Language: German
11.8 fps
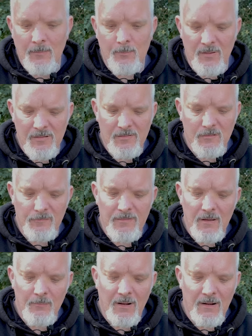bis zu
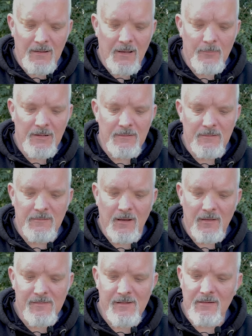viermal kann man die
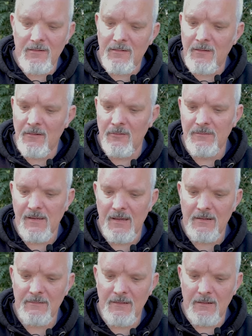tatsächlich hin und her
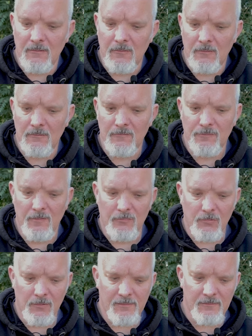knicken und
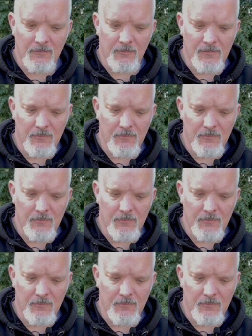verwursten und